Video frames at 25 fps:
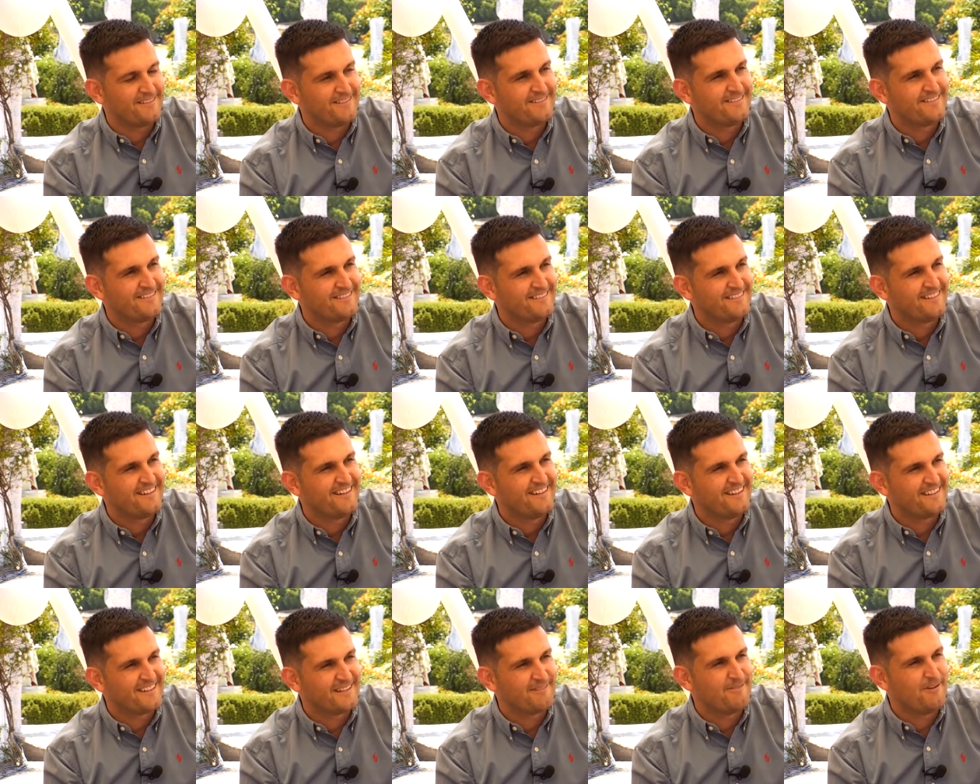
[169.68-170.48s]
echando
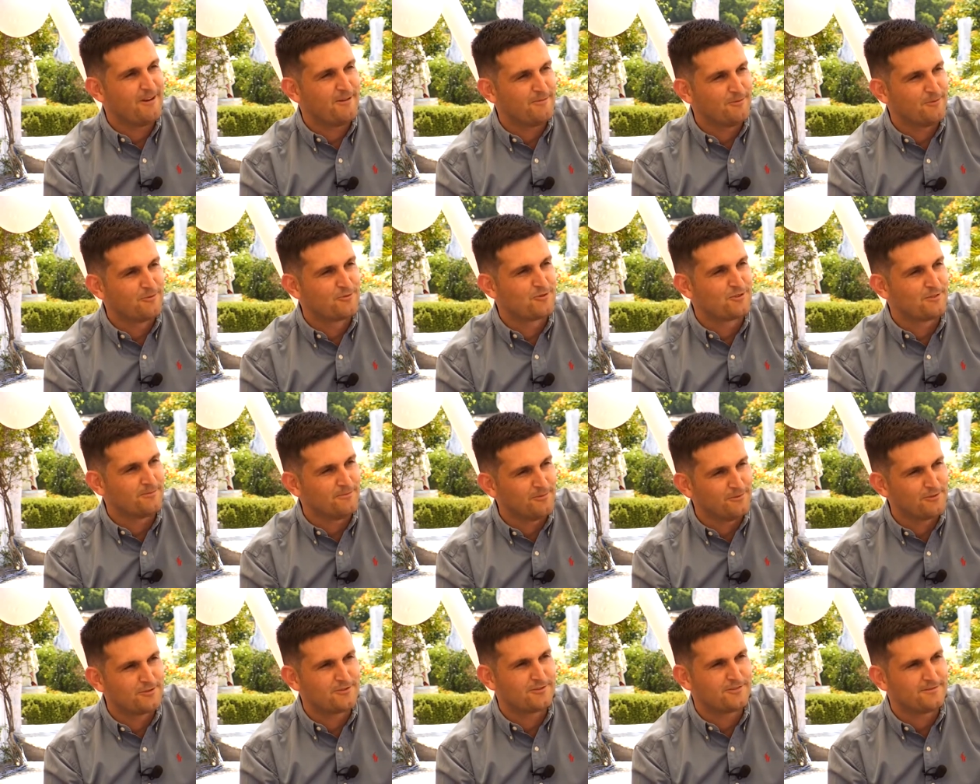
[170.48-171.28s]
muchas horas. mucho,
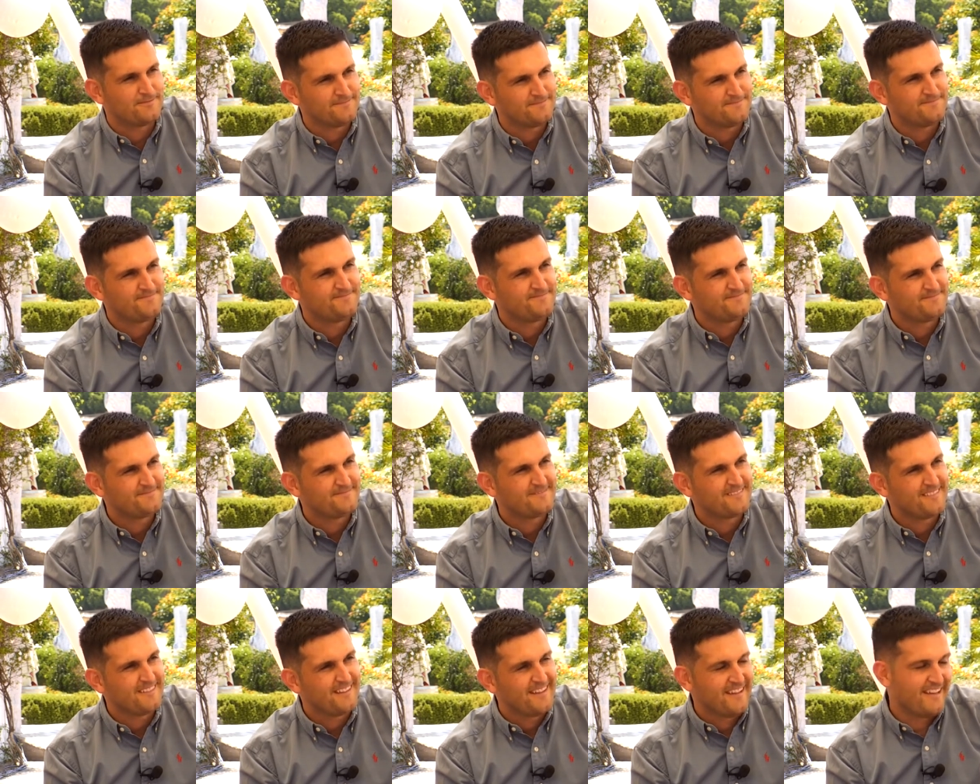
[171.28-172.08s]
mucho.
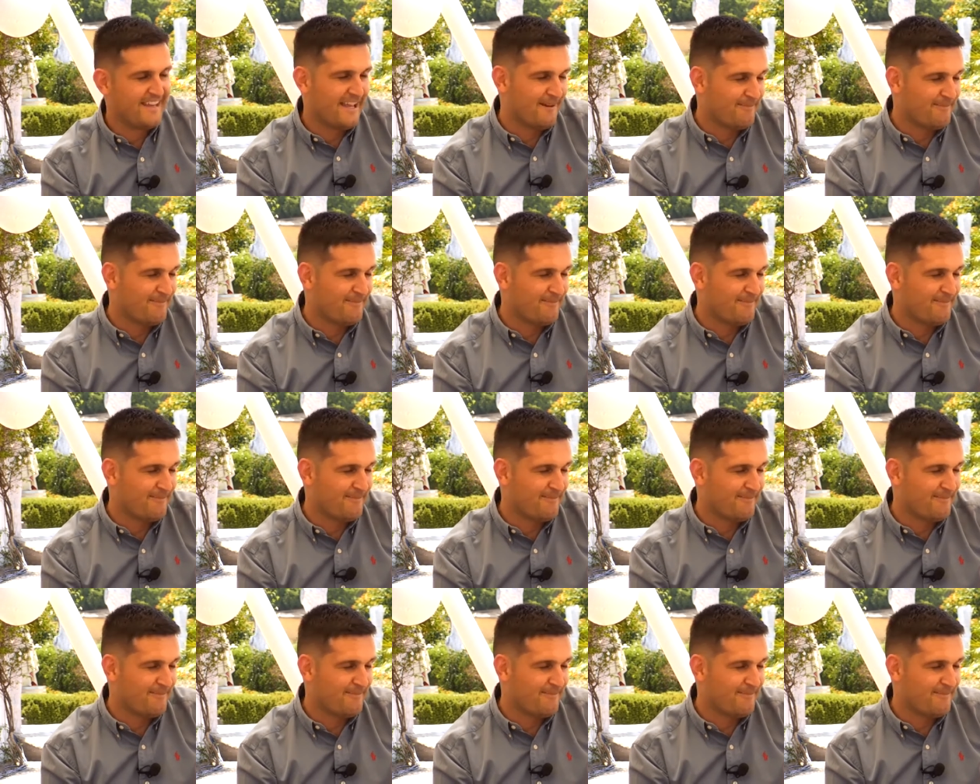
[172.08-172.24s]
Eh, y ha